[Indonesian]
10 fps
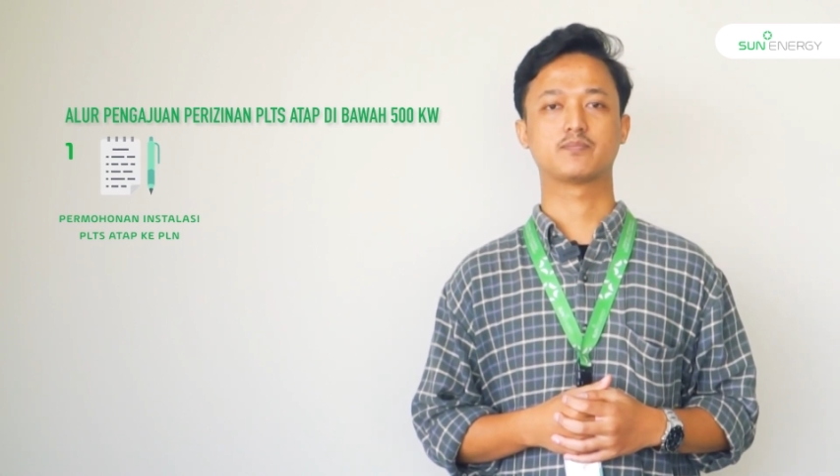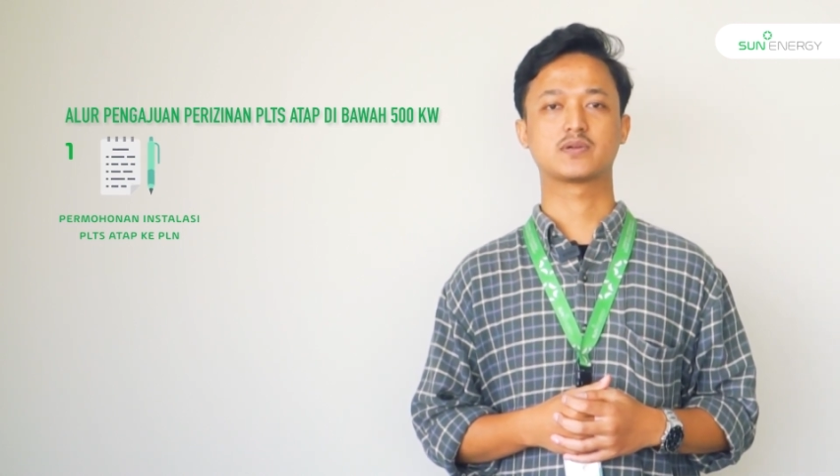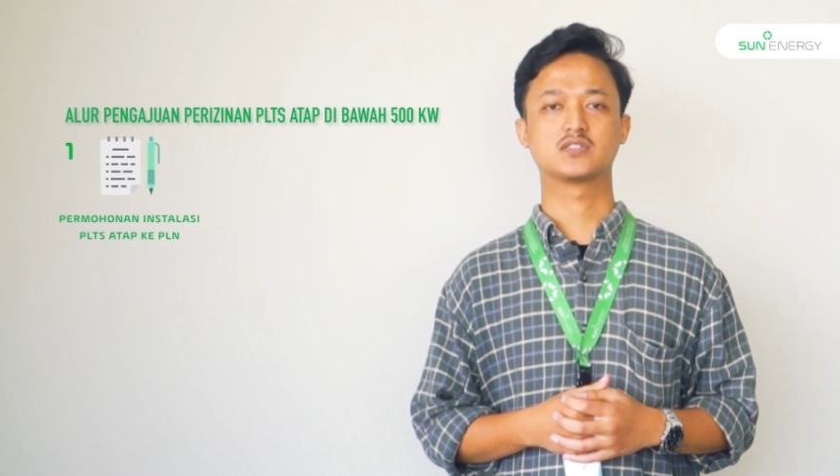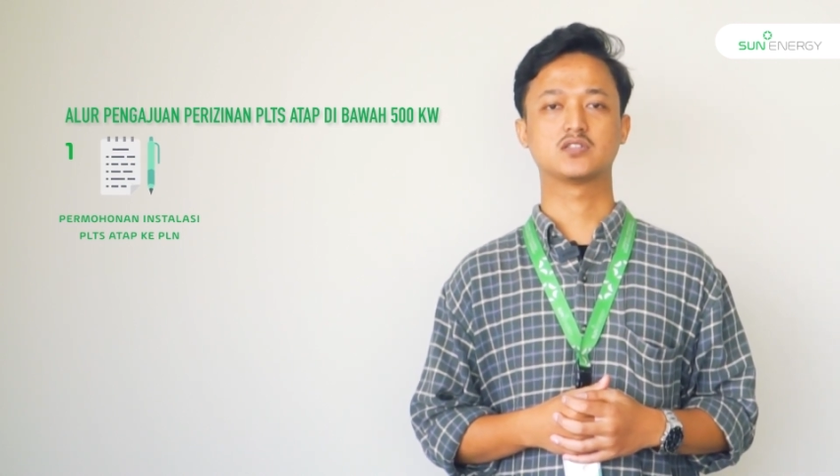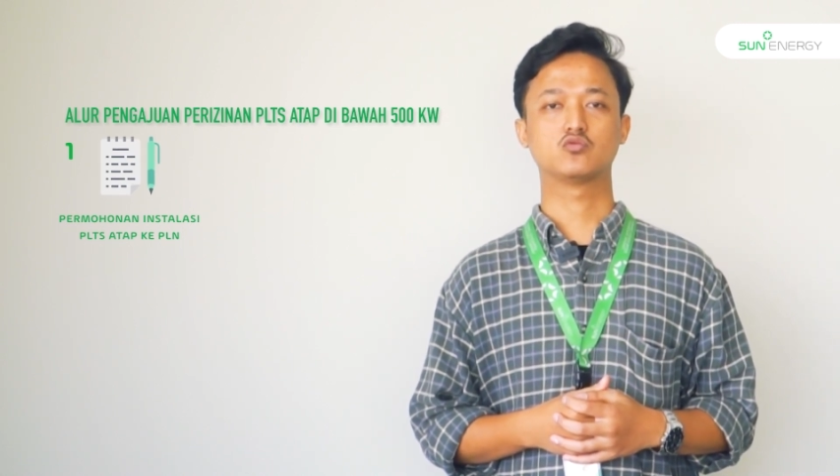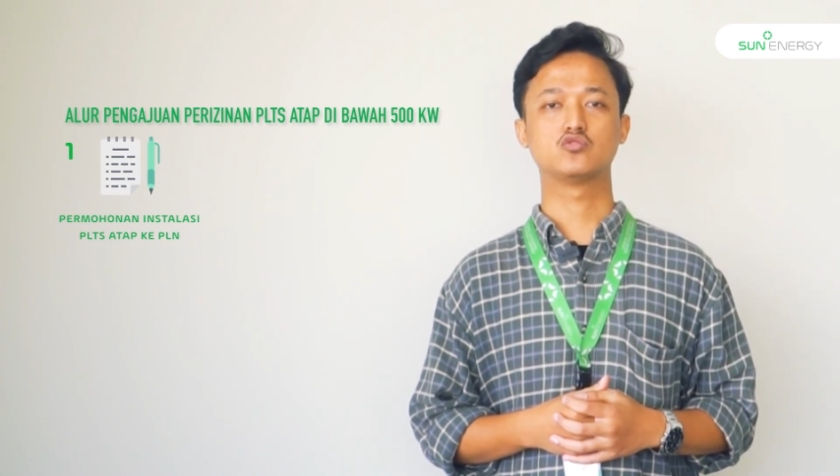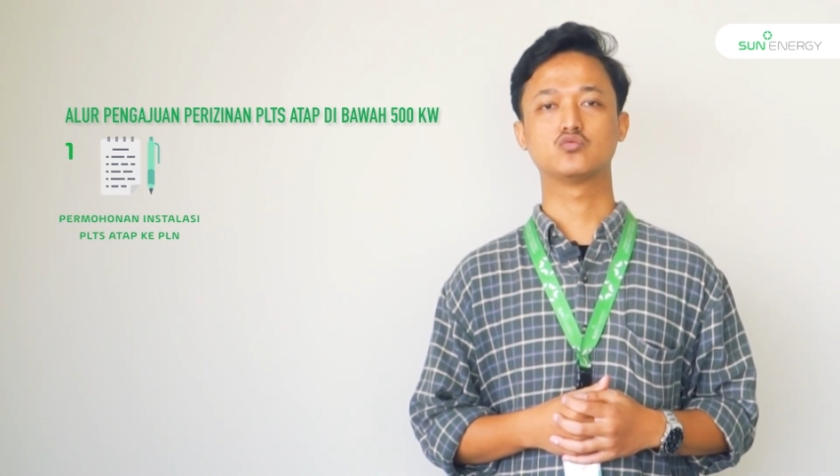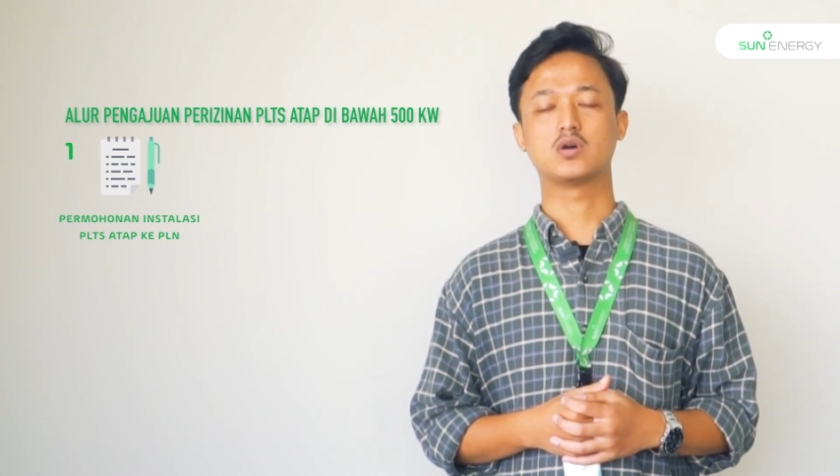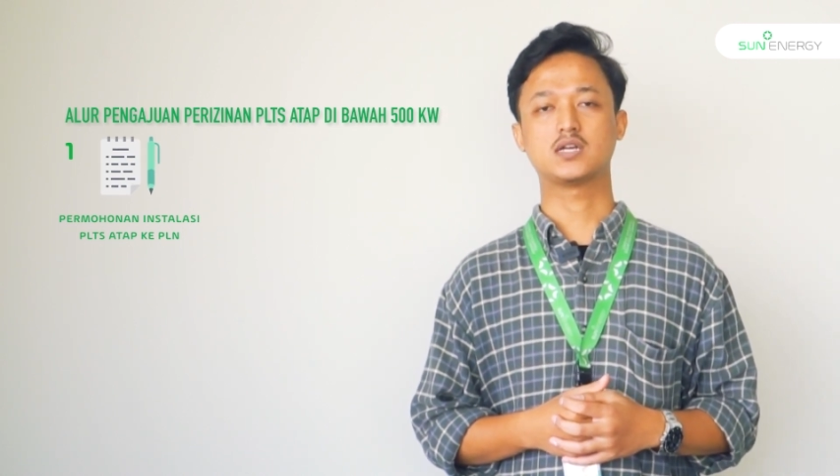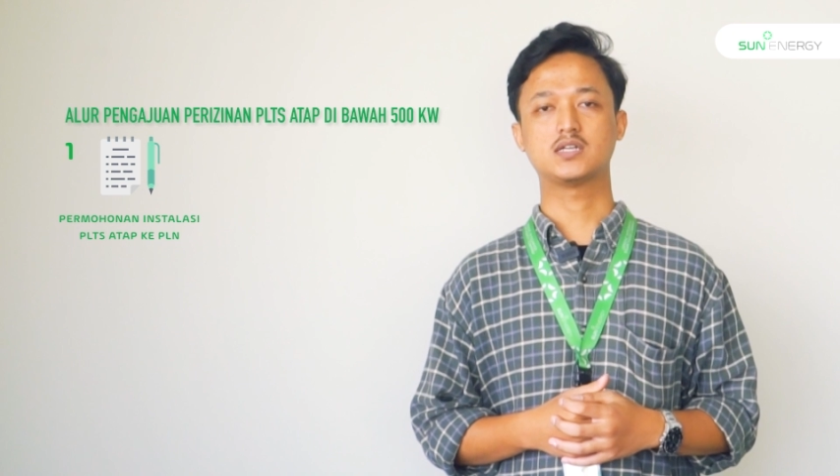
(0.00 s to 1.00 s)

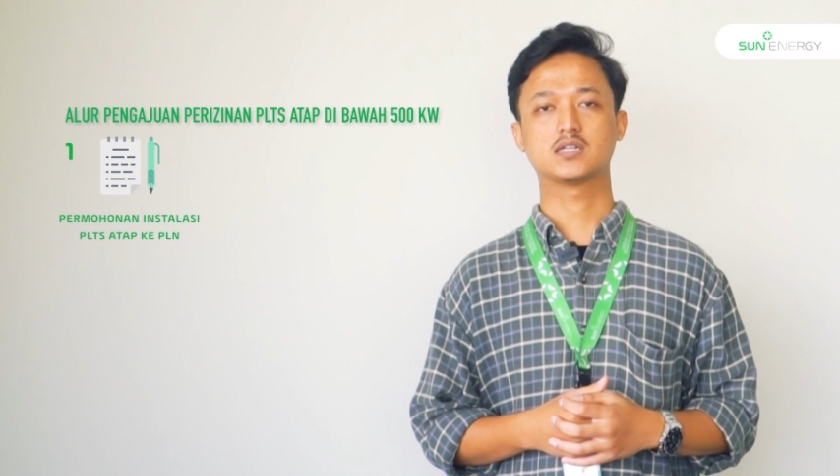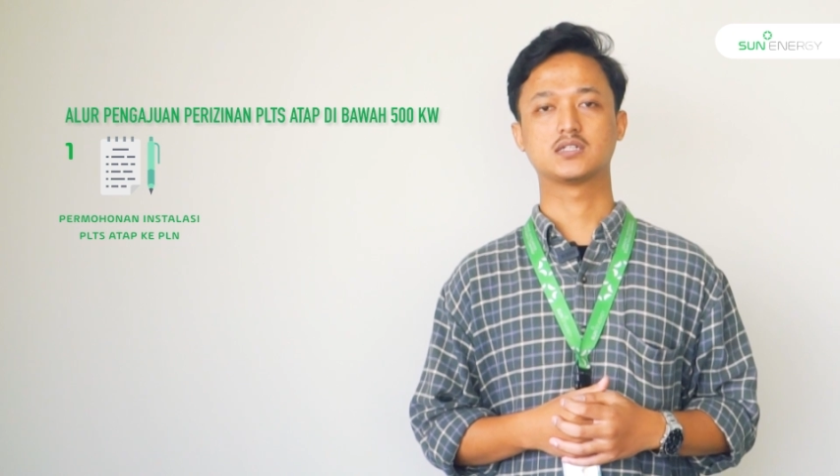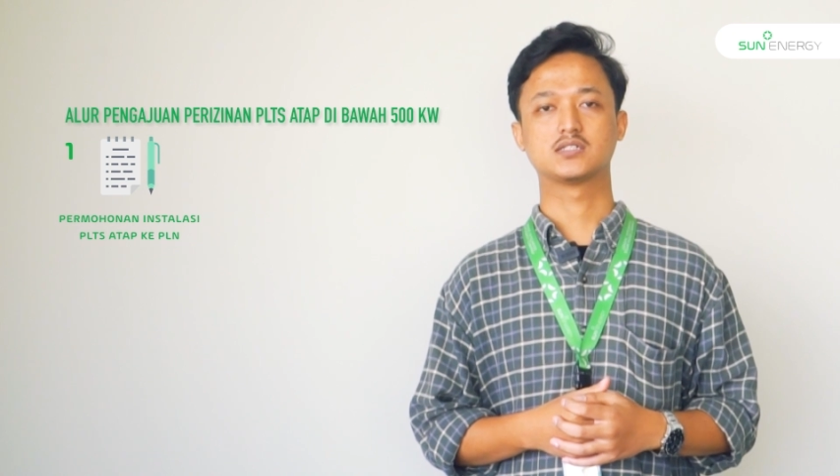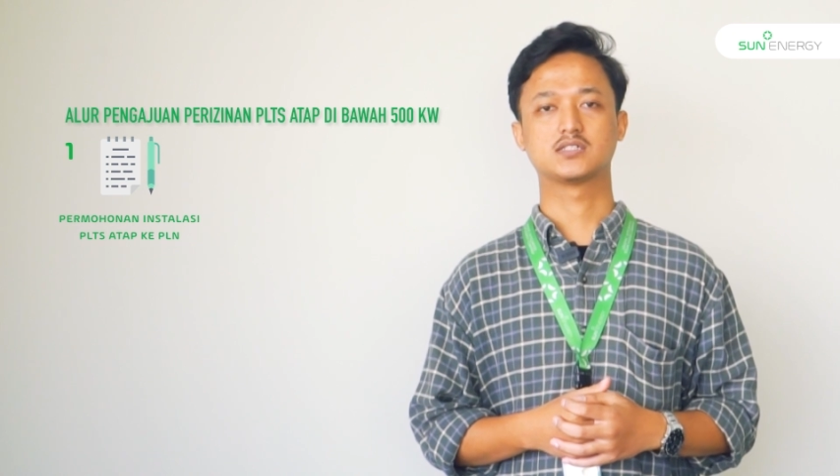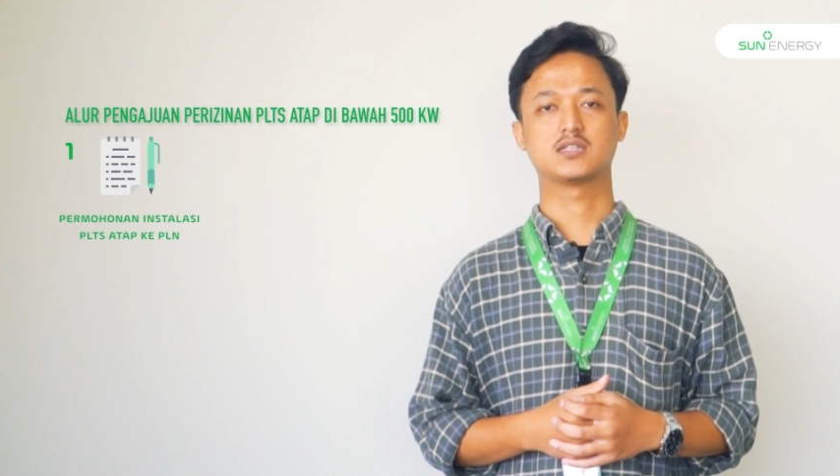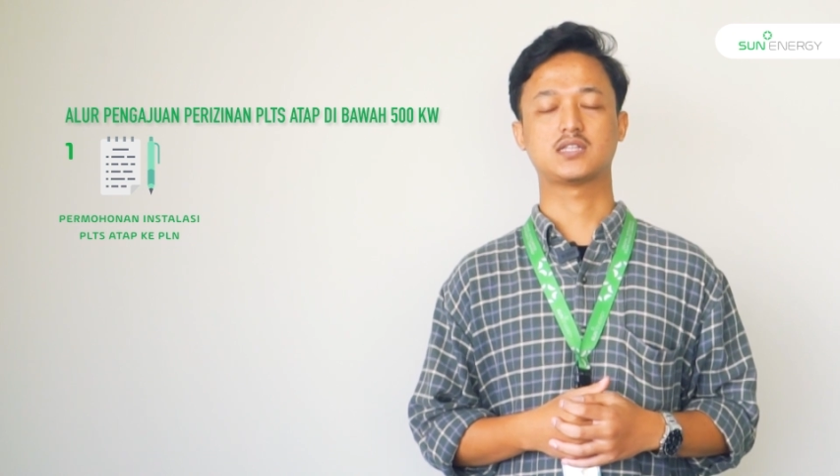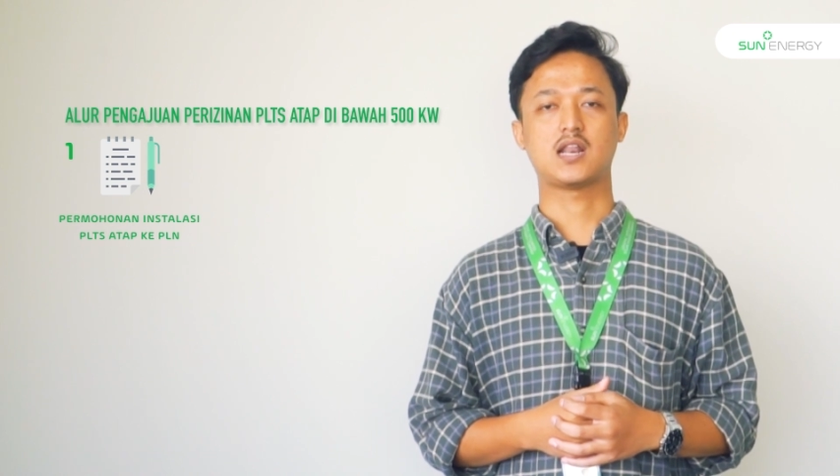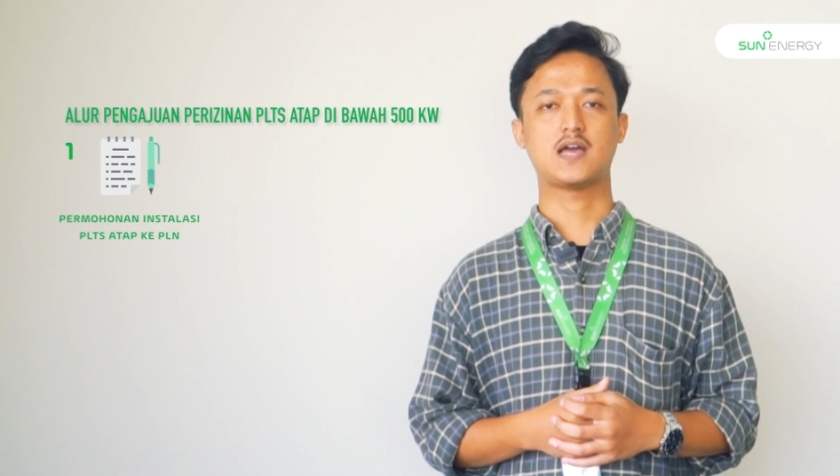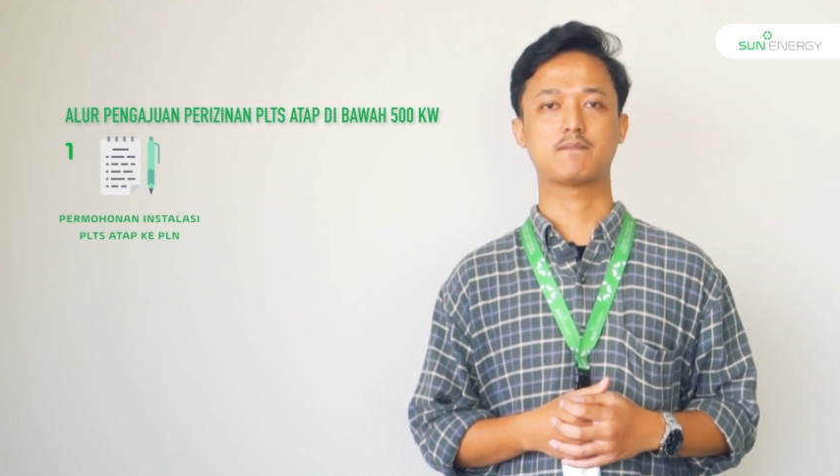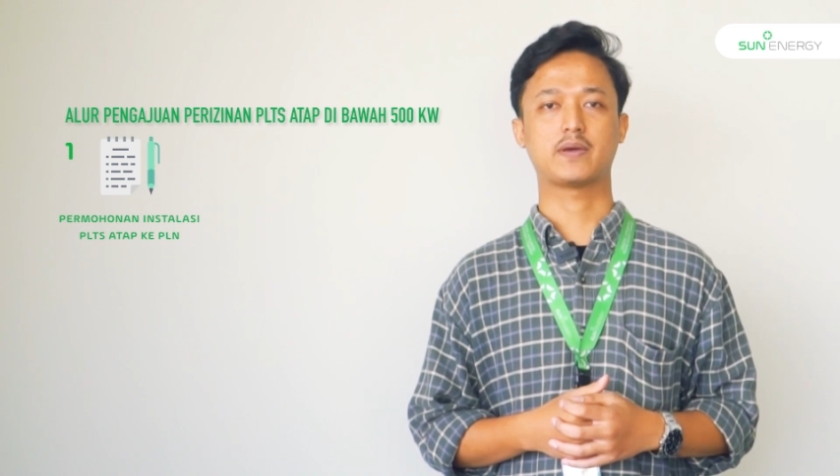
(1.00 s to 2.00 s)
persetujuan setelah